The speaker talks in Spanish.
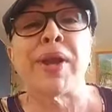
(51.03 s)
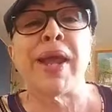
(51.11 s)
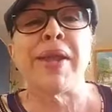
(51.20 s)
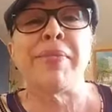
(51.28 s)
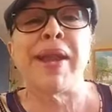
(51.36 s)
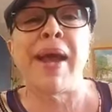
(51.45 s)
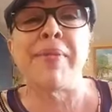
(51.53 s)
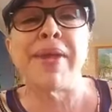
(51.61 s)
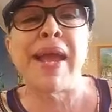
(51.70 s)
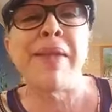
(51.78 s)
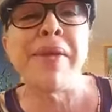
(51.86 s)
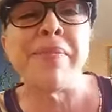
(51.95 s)
Claribel
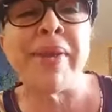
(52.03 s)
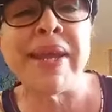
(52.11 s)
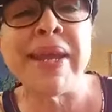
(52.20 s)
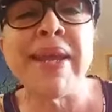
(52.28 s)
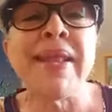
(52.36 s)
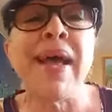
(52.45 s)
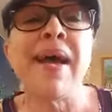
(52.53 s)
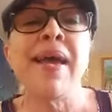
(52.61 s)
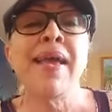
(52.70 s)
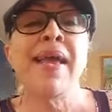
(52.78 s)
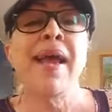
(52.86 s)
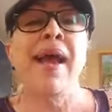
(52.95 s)
Javier, bienvenida.